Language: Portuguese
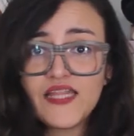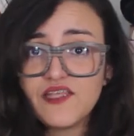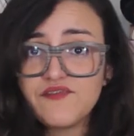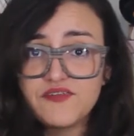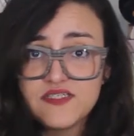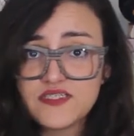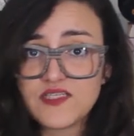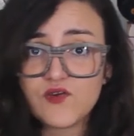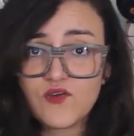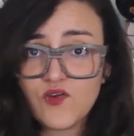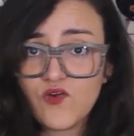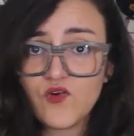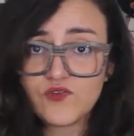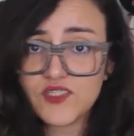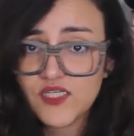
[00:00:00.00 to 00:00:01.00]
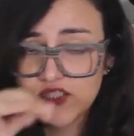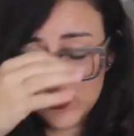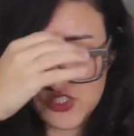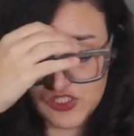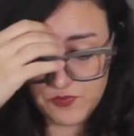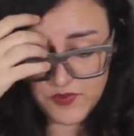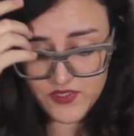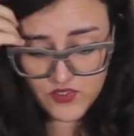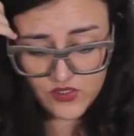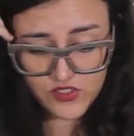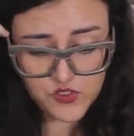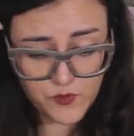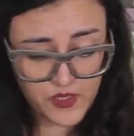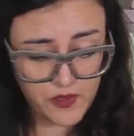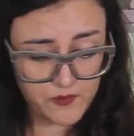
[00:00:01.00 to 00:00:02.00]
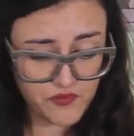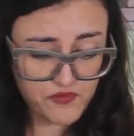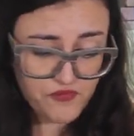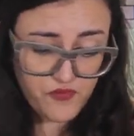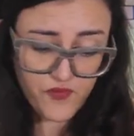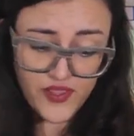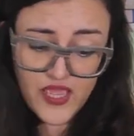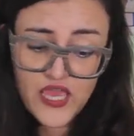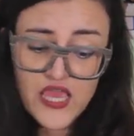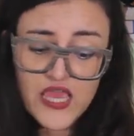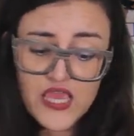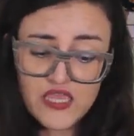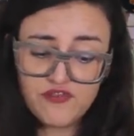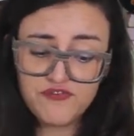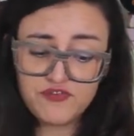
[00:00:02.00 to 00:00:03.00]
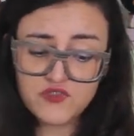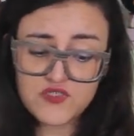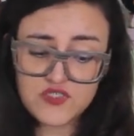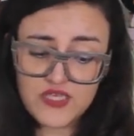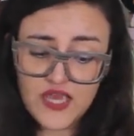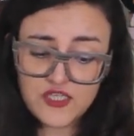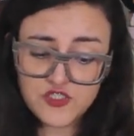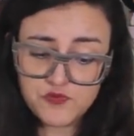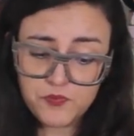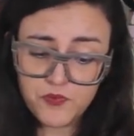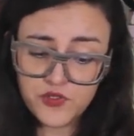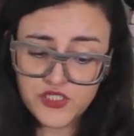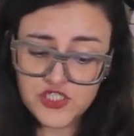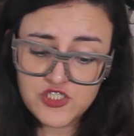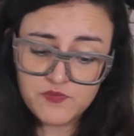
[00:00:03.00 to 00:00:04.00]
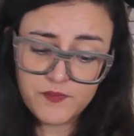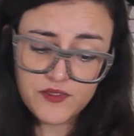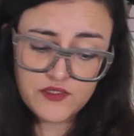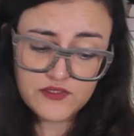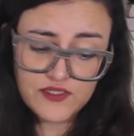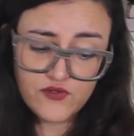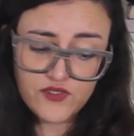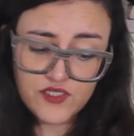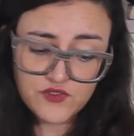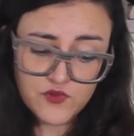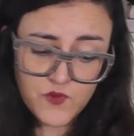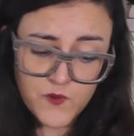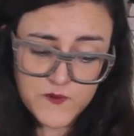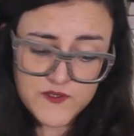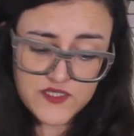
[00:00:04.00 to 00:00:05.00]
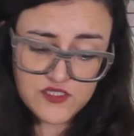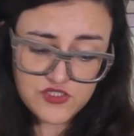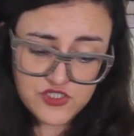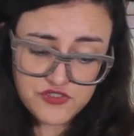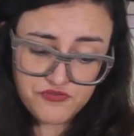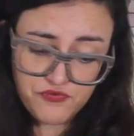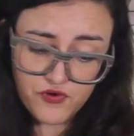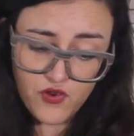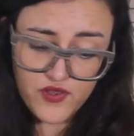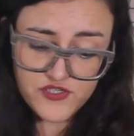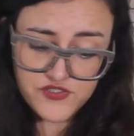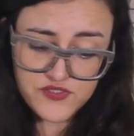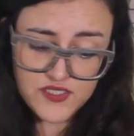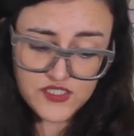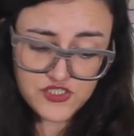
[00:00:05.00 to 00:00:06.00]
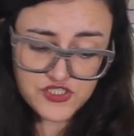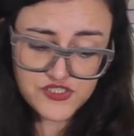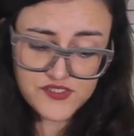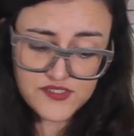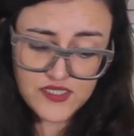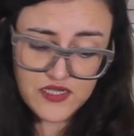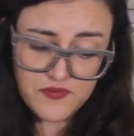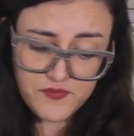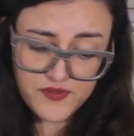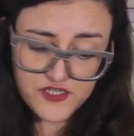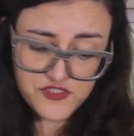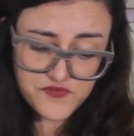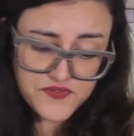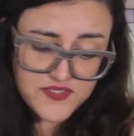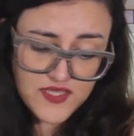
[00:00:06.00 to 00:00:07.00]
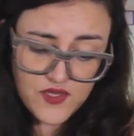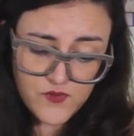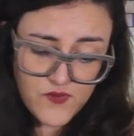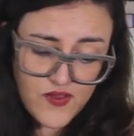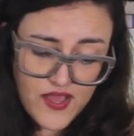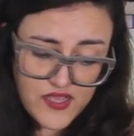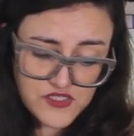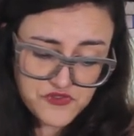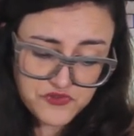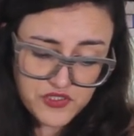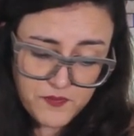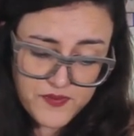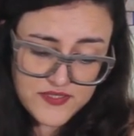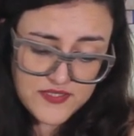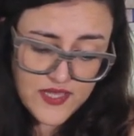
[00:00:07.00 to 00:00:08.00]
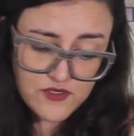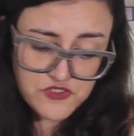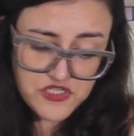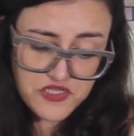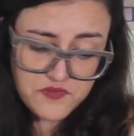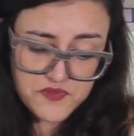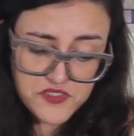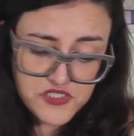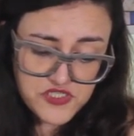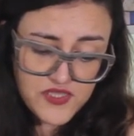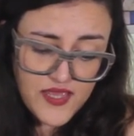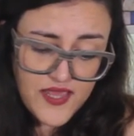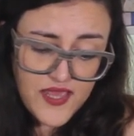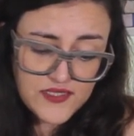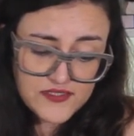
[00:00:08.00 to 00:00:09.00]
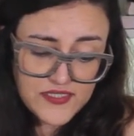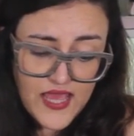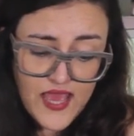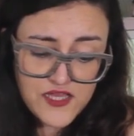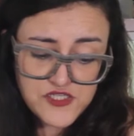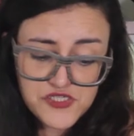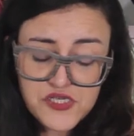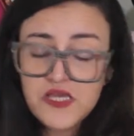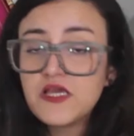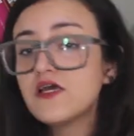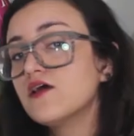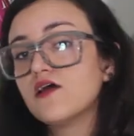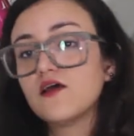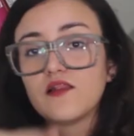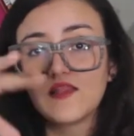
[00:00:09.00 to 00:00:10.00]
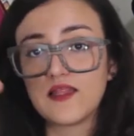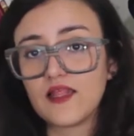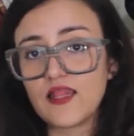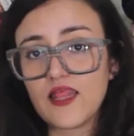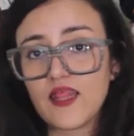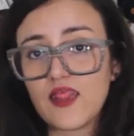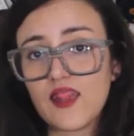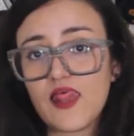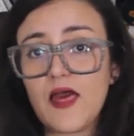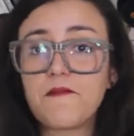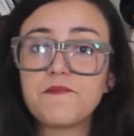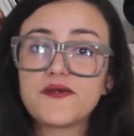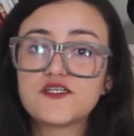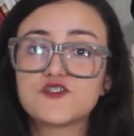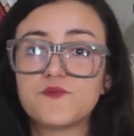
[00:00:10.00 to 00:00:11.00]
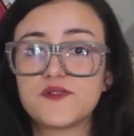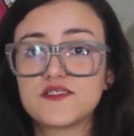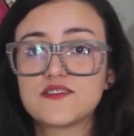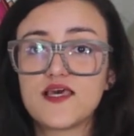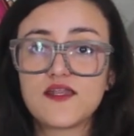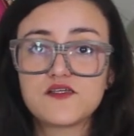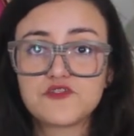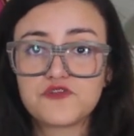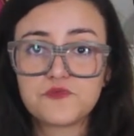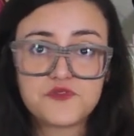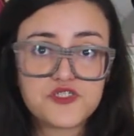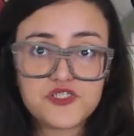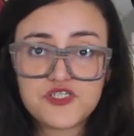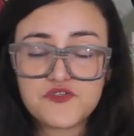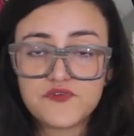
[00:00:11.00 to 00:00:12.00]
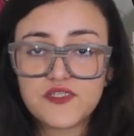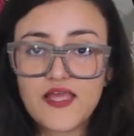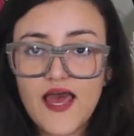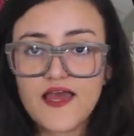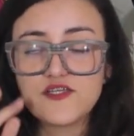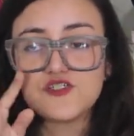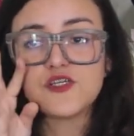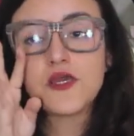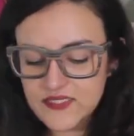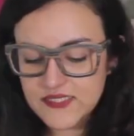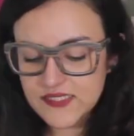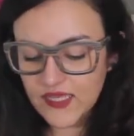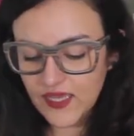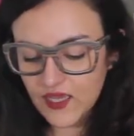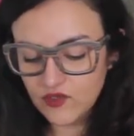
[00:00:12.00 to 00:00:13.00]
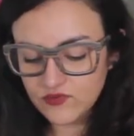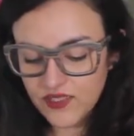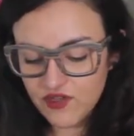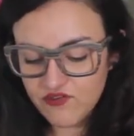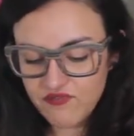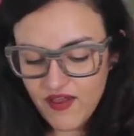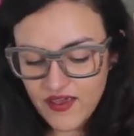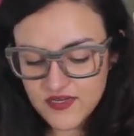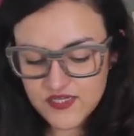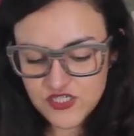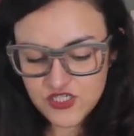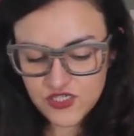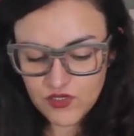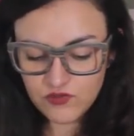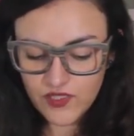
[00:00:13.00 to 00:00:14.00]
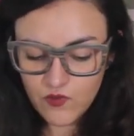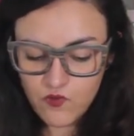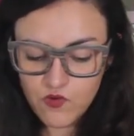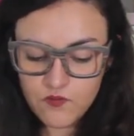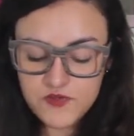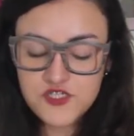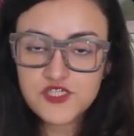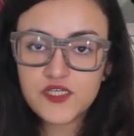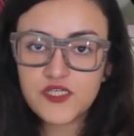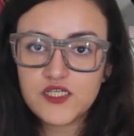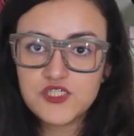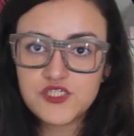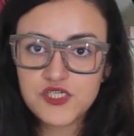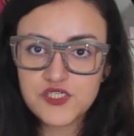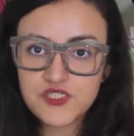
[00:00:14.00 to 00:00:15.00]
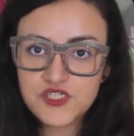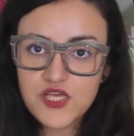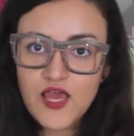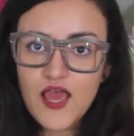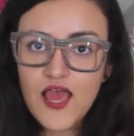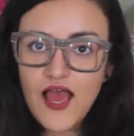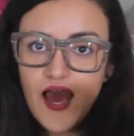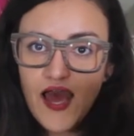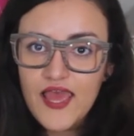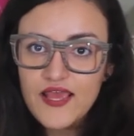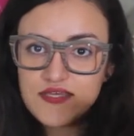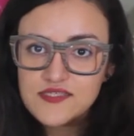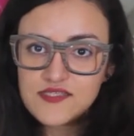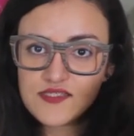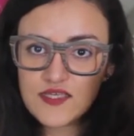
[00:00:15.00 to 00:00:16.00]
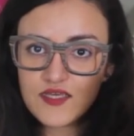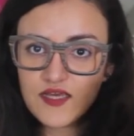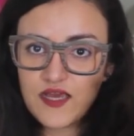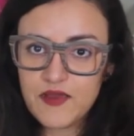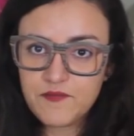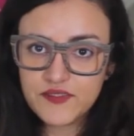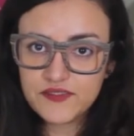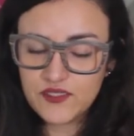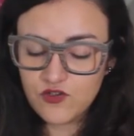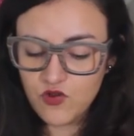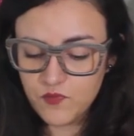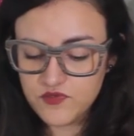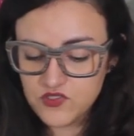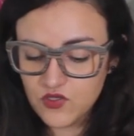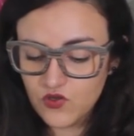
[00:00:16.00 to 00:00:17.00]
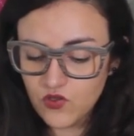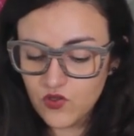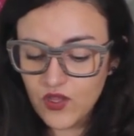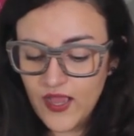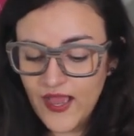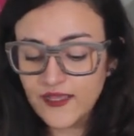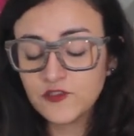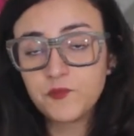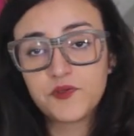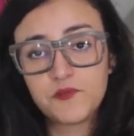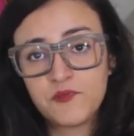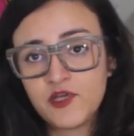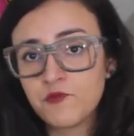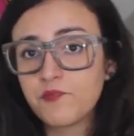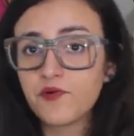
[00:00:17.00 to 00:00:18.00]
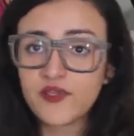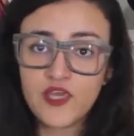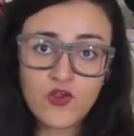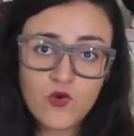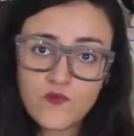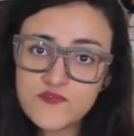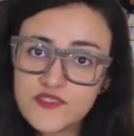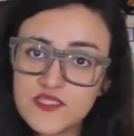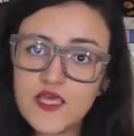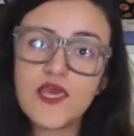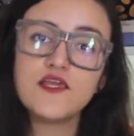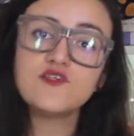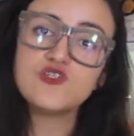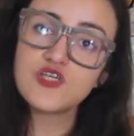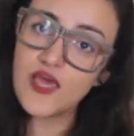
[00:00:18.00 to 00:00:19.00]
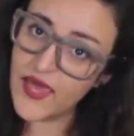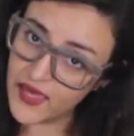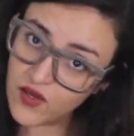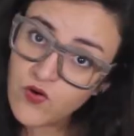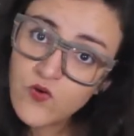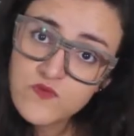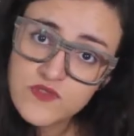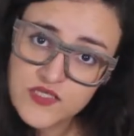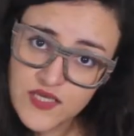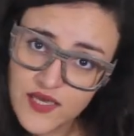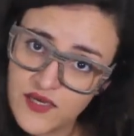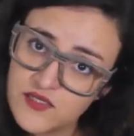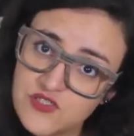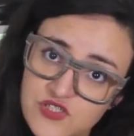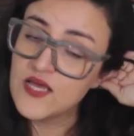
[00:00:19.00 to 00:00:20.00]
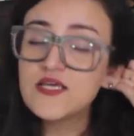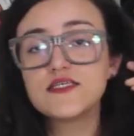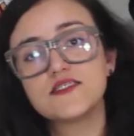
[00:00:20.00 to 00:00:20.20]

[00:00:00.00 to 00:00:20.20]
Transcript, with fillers: A definição que eu encontrei de expressionismo alemão foi: influenciados por Nietzsche pela teoria do inconsciente de Freud, os artistas alemães fizeram a arte ultrapassar os limites da realidade, lá, lá, lá, lá para expressar a subjetividade. Então, assim, eu tenho várias, eu tenho algumas críticas a essa a maneira como isso é colocado. Primeiro, porque inconsciente é inconsciente.